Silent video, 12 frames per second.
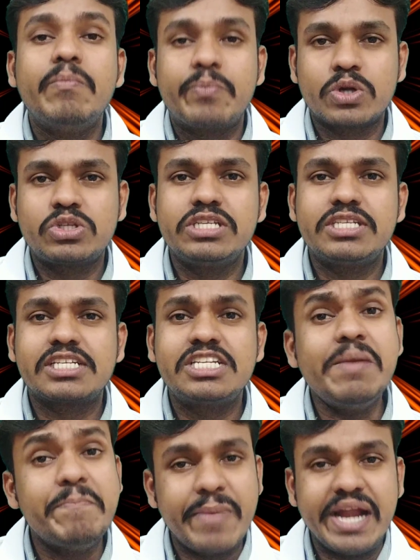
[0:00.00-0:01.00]
ప్రొసీజర్స్
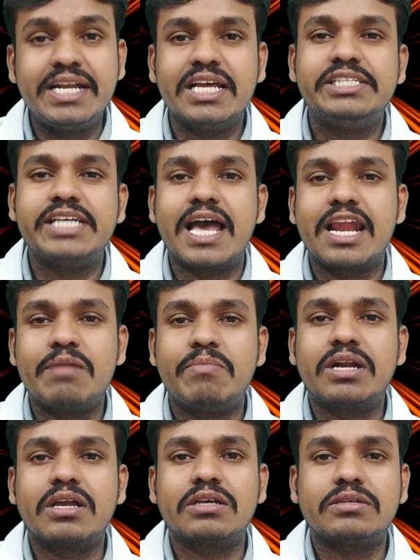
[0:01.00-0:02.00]
ని మెయింటైన్
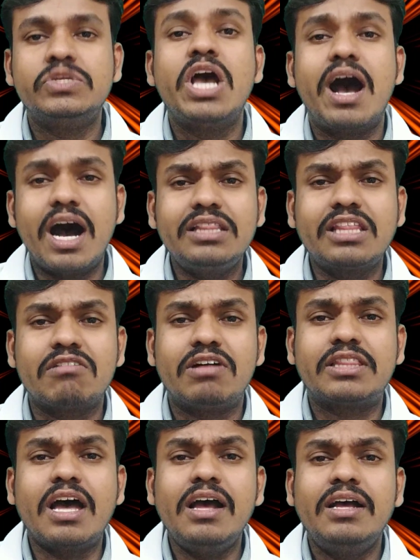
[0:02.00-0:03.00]
చేయాలన్నమాట ఆ
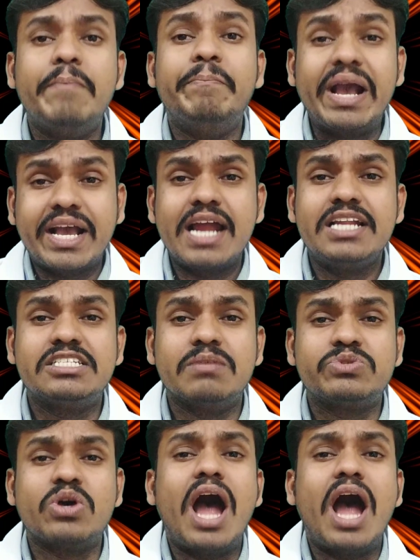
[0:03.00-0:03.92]
తర్వాత మెకానిజమ్స్